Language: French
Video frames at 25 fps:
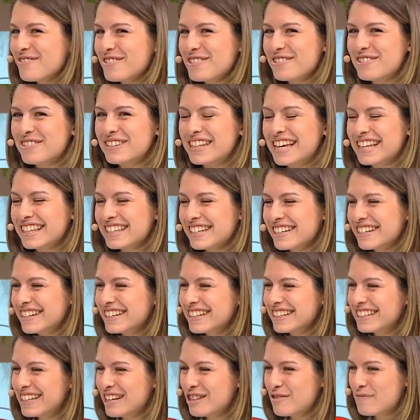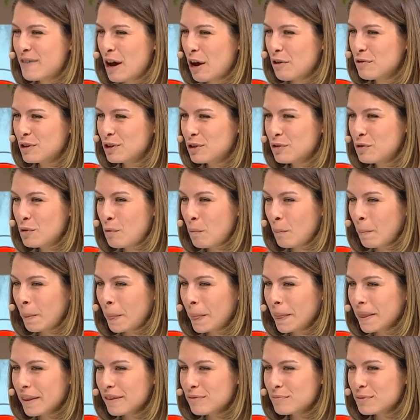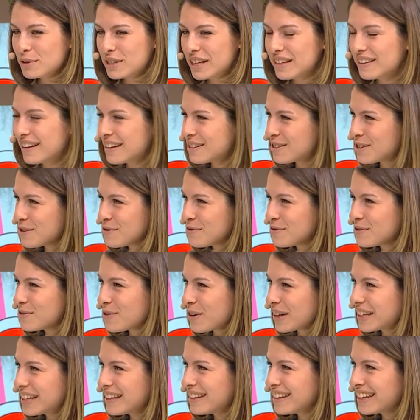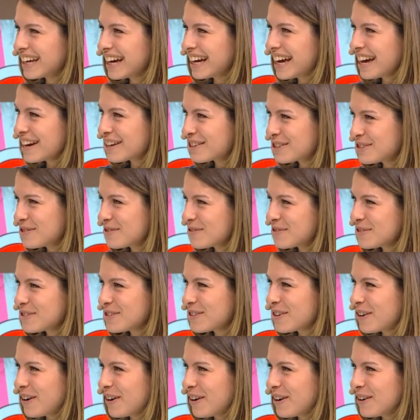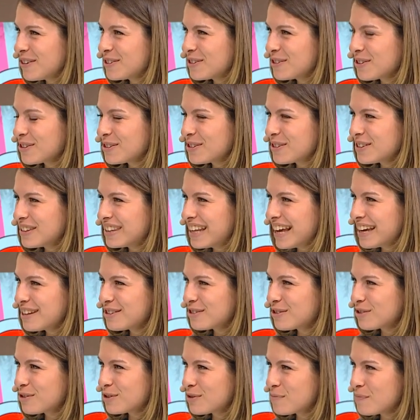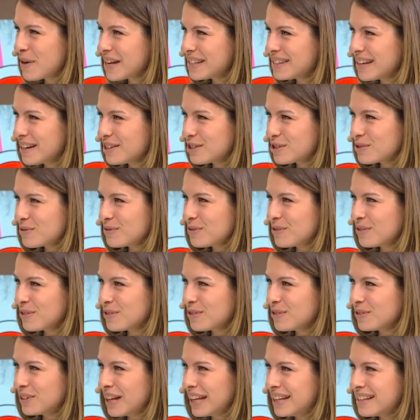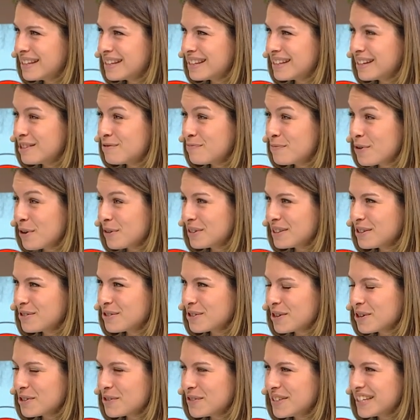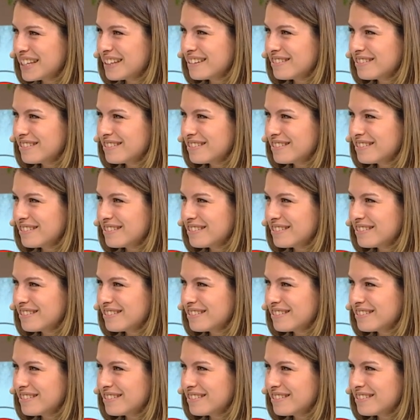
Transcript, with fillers: beaucoup d'être euh, parmi nous. Peut-être est-ce que vous auriez une réaction sur, euh, sur ce texte, sur ce passage qu'on a décidé de porter aujourd'hui